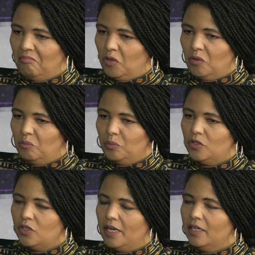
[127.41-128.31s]
ja,
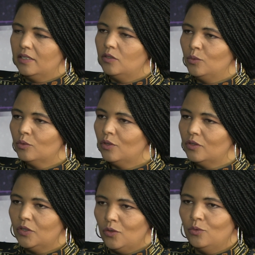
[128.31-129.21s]
bis ich eigentlich nur
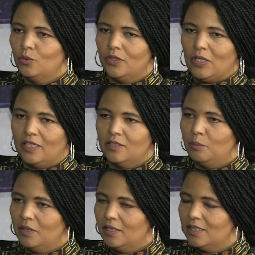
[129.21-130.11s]
noch, ich konnte nur noch
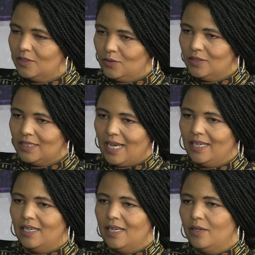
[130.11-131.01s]
Johannisbeeren essen, sonst
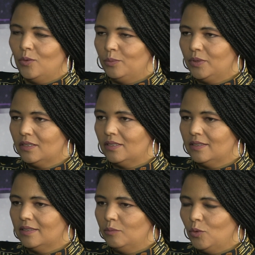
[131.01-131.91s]
keinerlei Obst
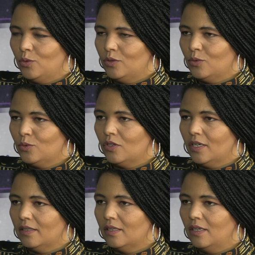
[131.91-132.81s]
äh, im rohen
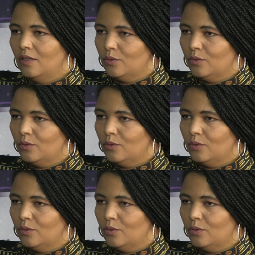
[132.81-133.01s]
Zustand.